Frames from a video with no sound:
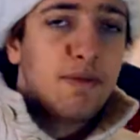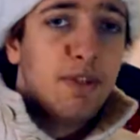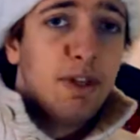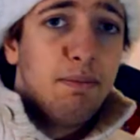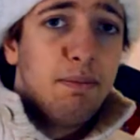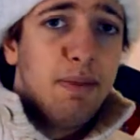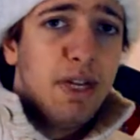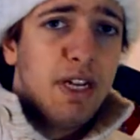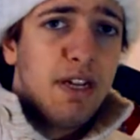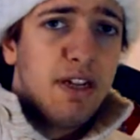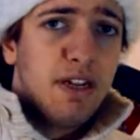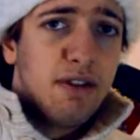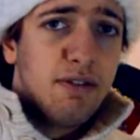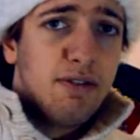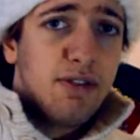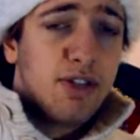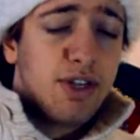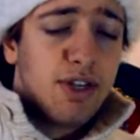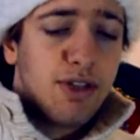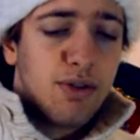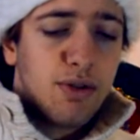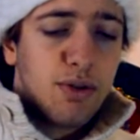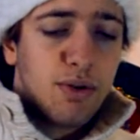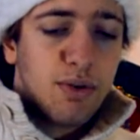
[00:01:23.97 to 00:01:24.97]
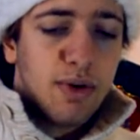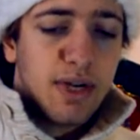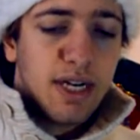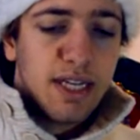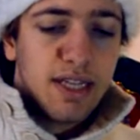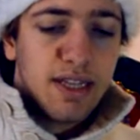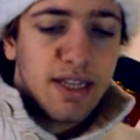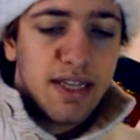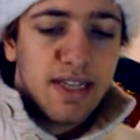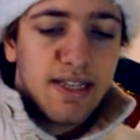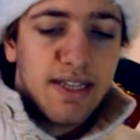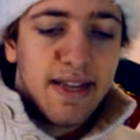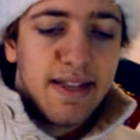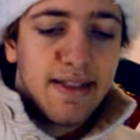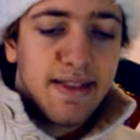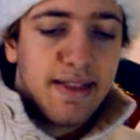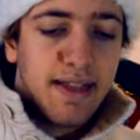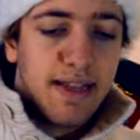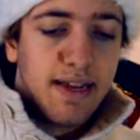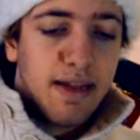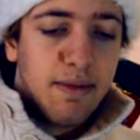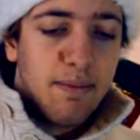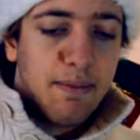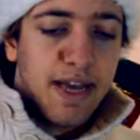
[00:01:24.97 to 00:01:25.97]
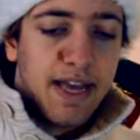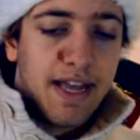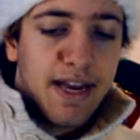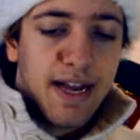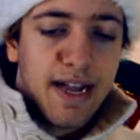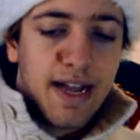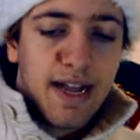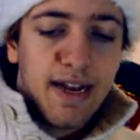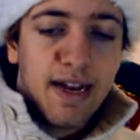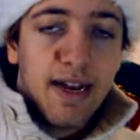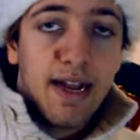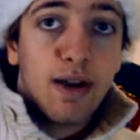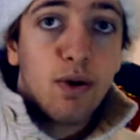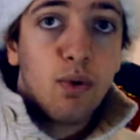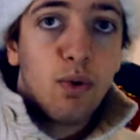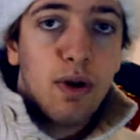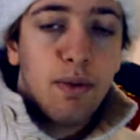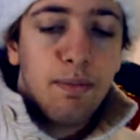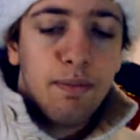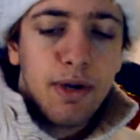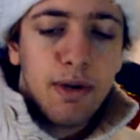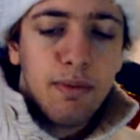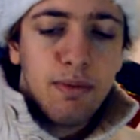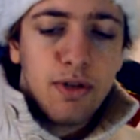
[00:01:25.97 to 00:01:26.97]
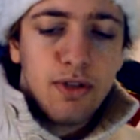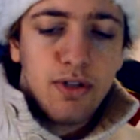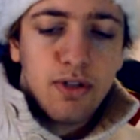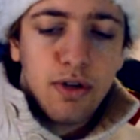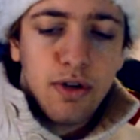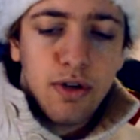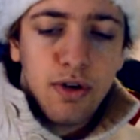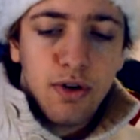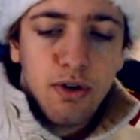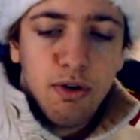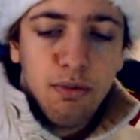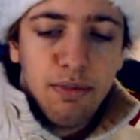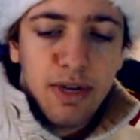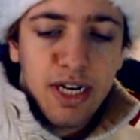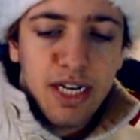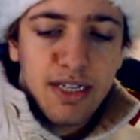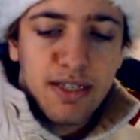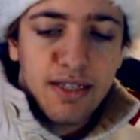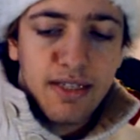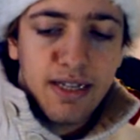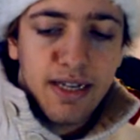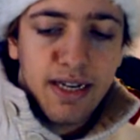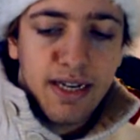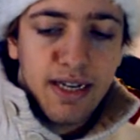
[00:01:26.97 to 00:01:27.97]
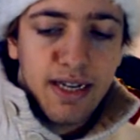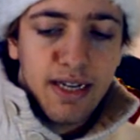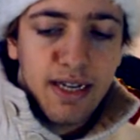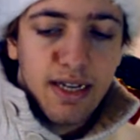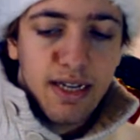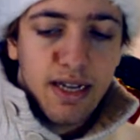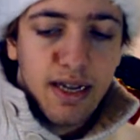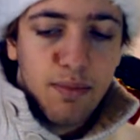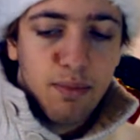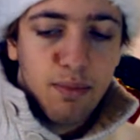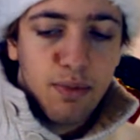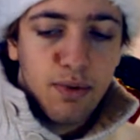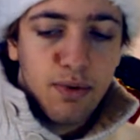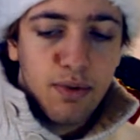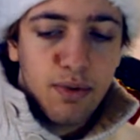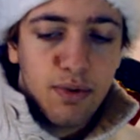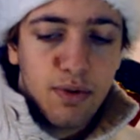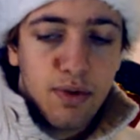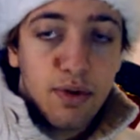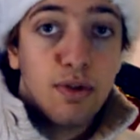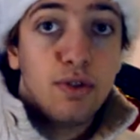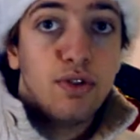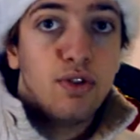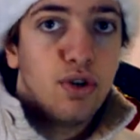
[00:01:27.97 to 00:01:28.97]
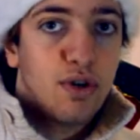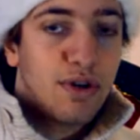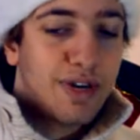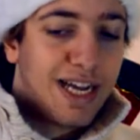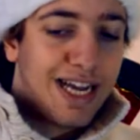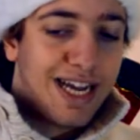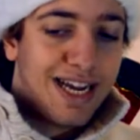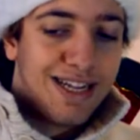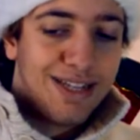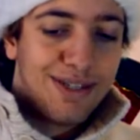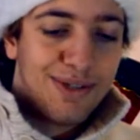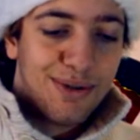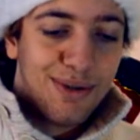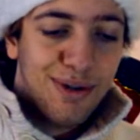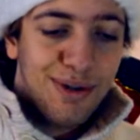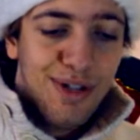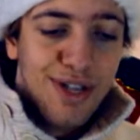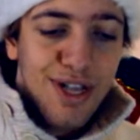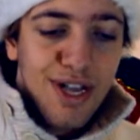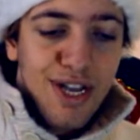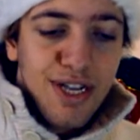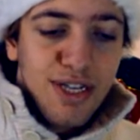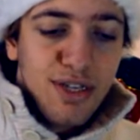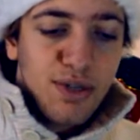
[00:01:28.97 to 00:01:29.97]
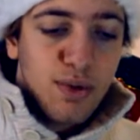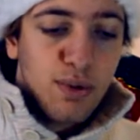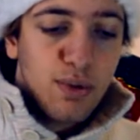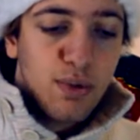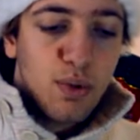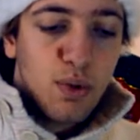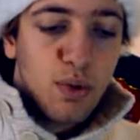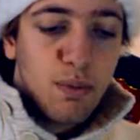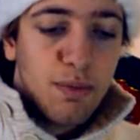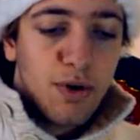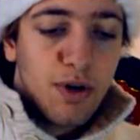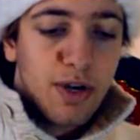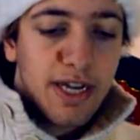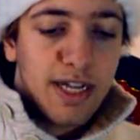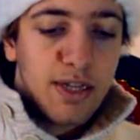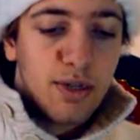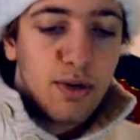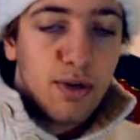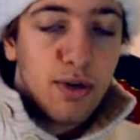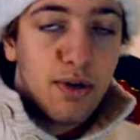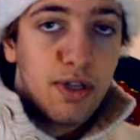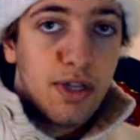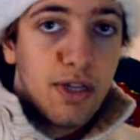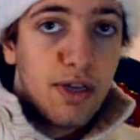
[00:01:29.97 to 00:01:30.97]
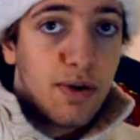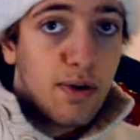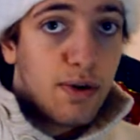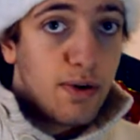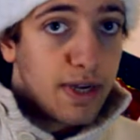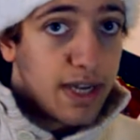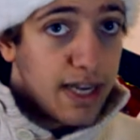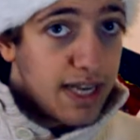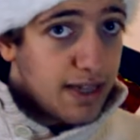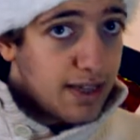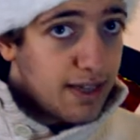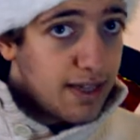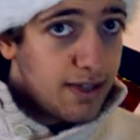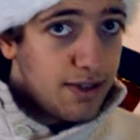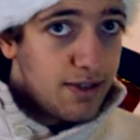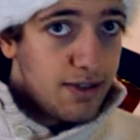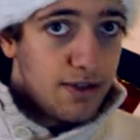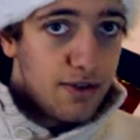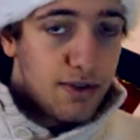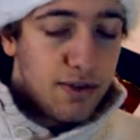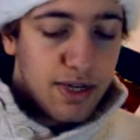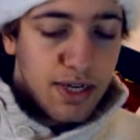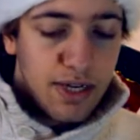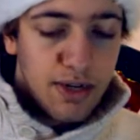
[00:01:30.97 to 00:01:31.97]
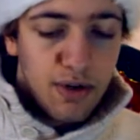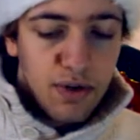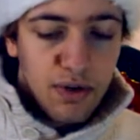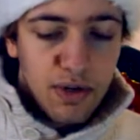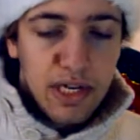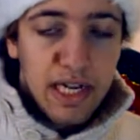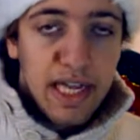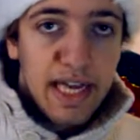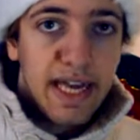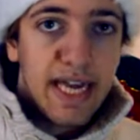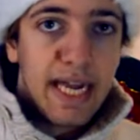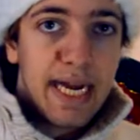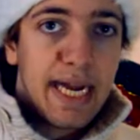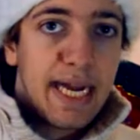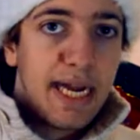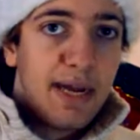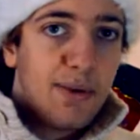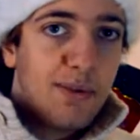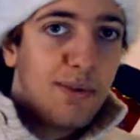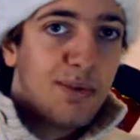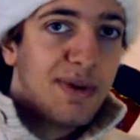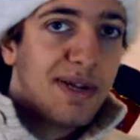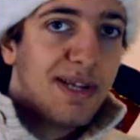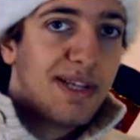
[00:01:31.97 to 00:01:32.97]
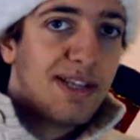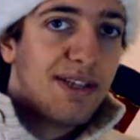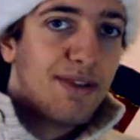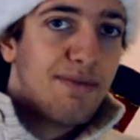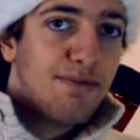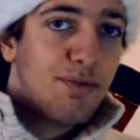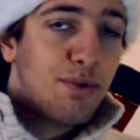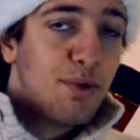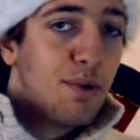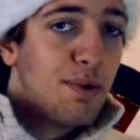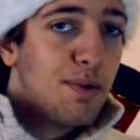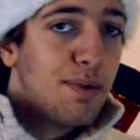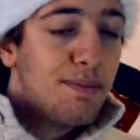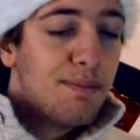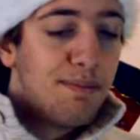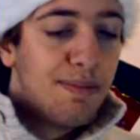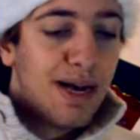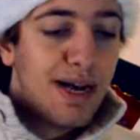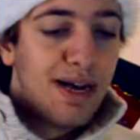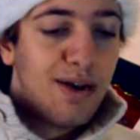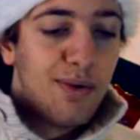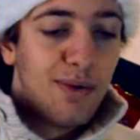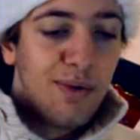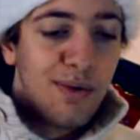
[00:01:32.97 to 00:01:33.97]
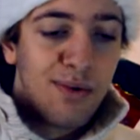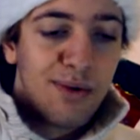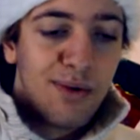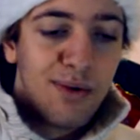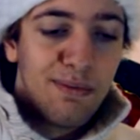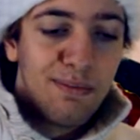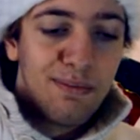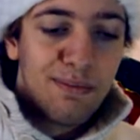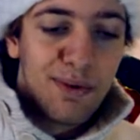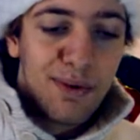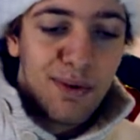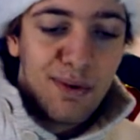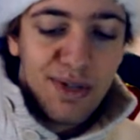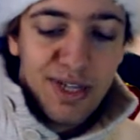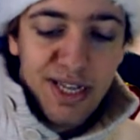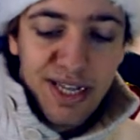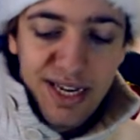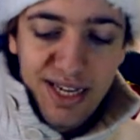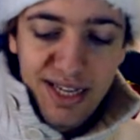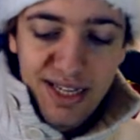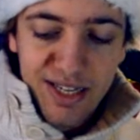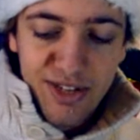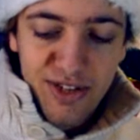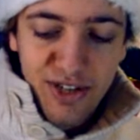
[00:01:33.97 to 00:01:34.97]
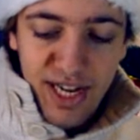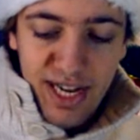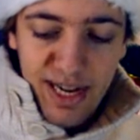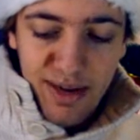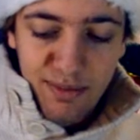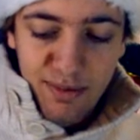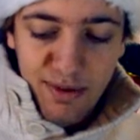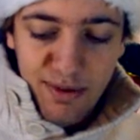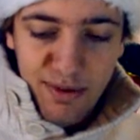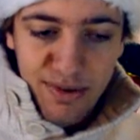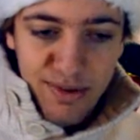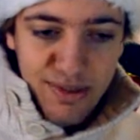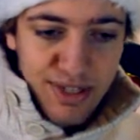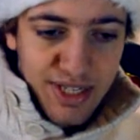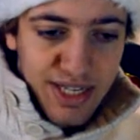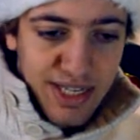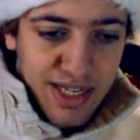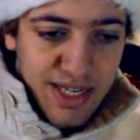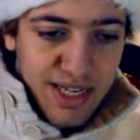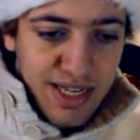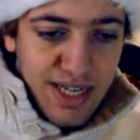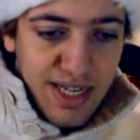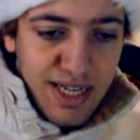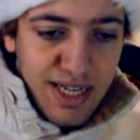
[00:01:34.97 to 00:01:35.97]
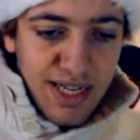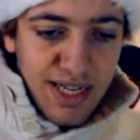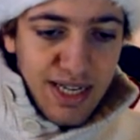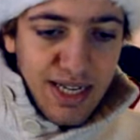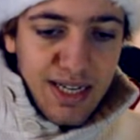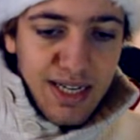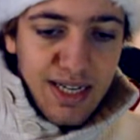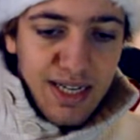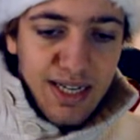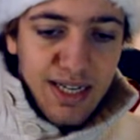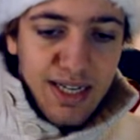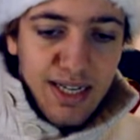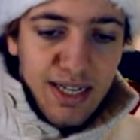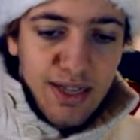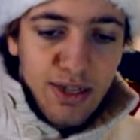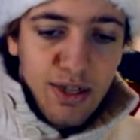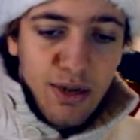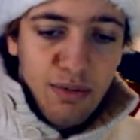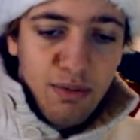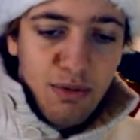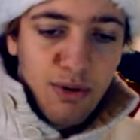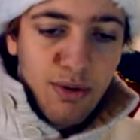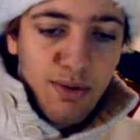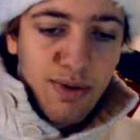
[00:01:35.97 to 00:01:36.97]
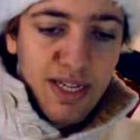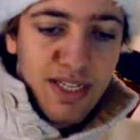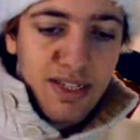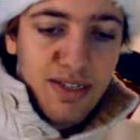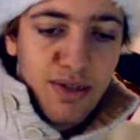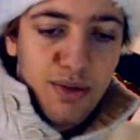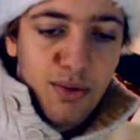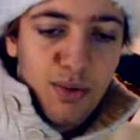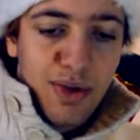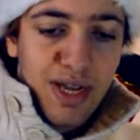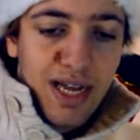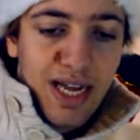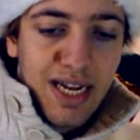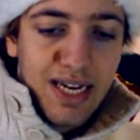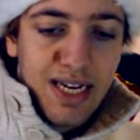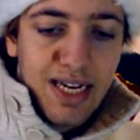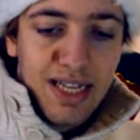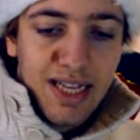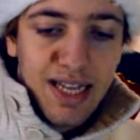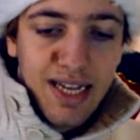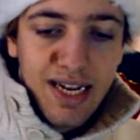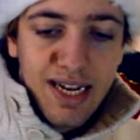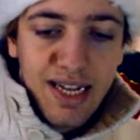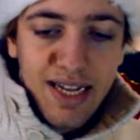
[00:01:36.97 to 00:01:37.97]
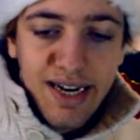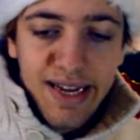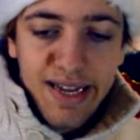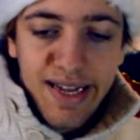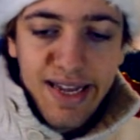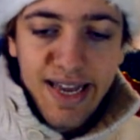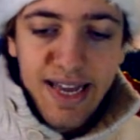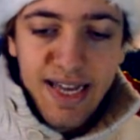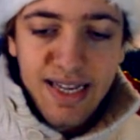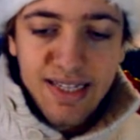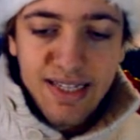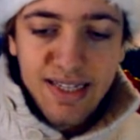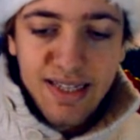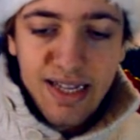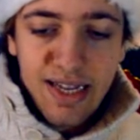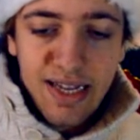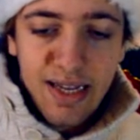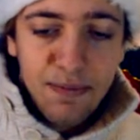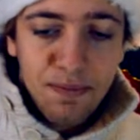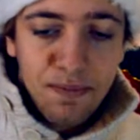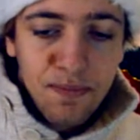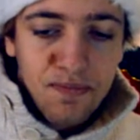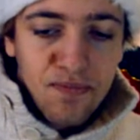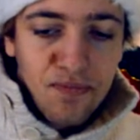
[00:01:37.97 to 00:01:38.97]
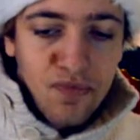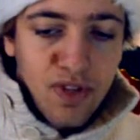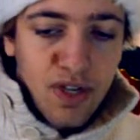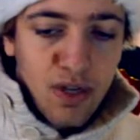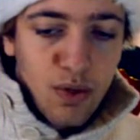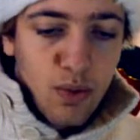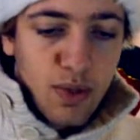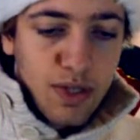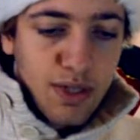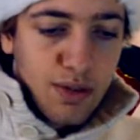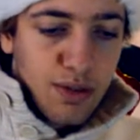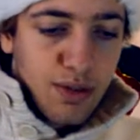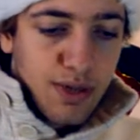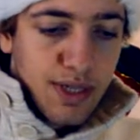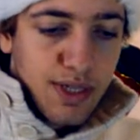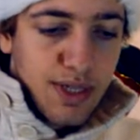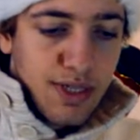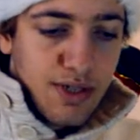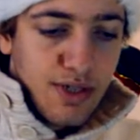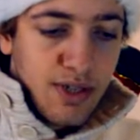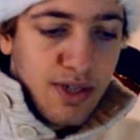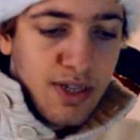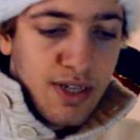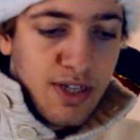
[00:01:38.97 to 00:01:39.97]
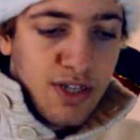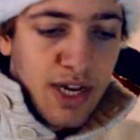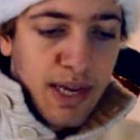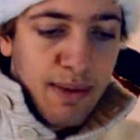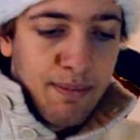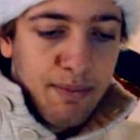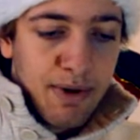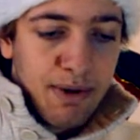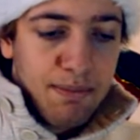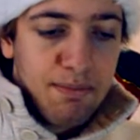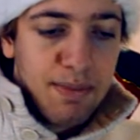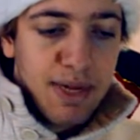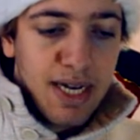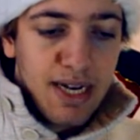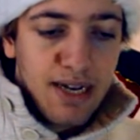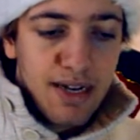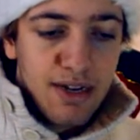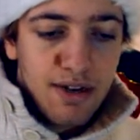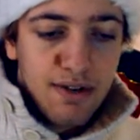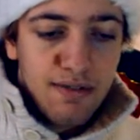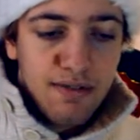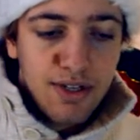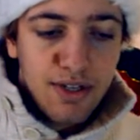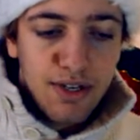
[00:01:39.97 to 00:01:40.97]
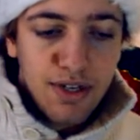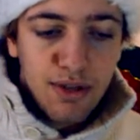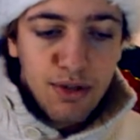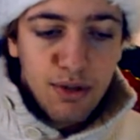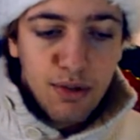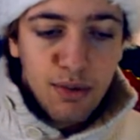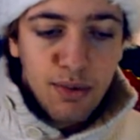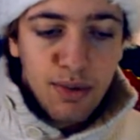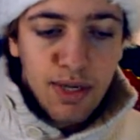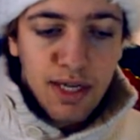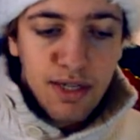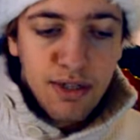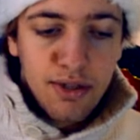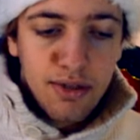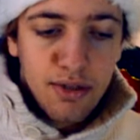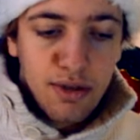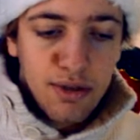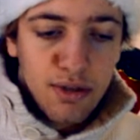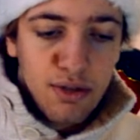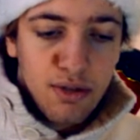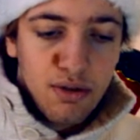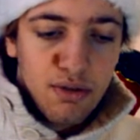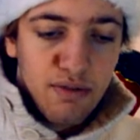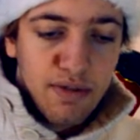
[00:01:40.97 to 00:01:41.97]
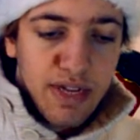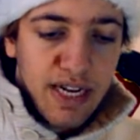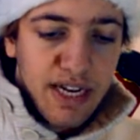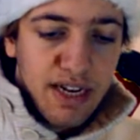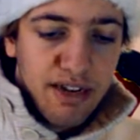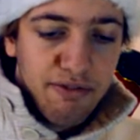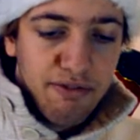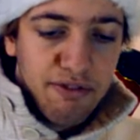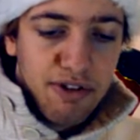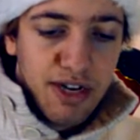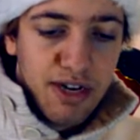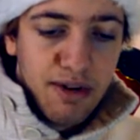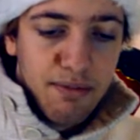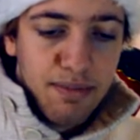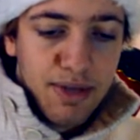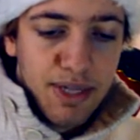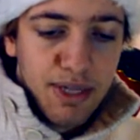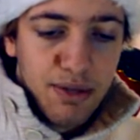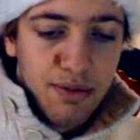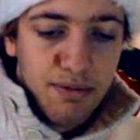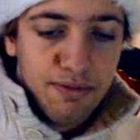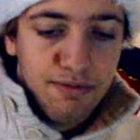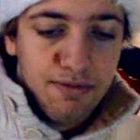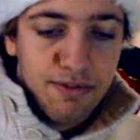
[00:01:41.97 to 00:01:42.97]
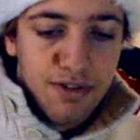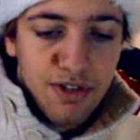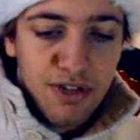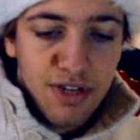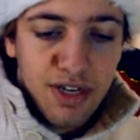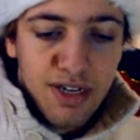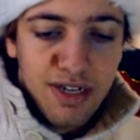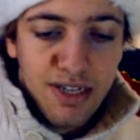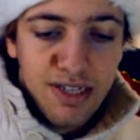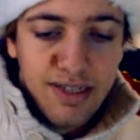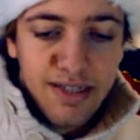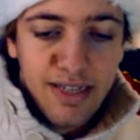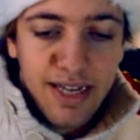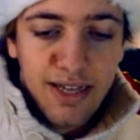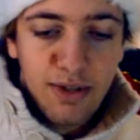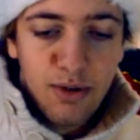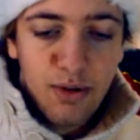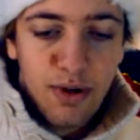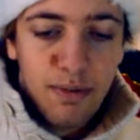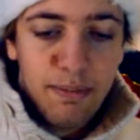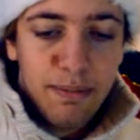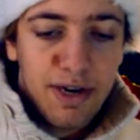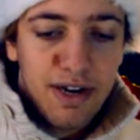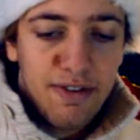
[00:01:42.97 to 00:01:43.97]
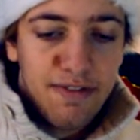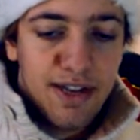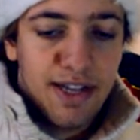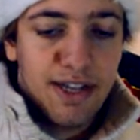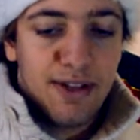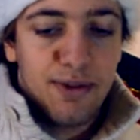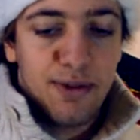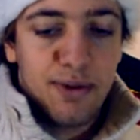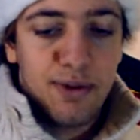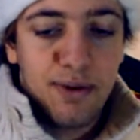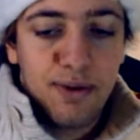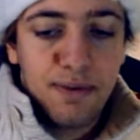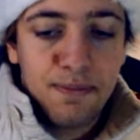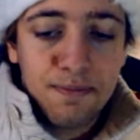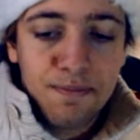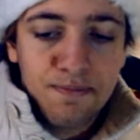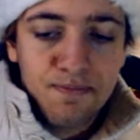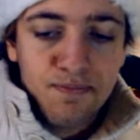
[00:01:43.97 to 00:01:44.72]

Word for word: Nel 1947 in America nacque il primo gioco per essere appunto giocato su un tubo catodico che attenzione non era una TV ma un computer, diciamo così. Eh, dopo quasi due anni dalla richiesta, il 14 dicembre 1948 venne finalmente ufficializzato il brevetto.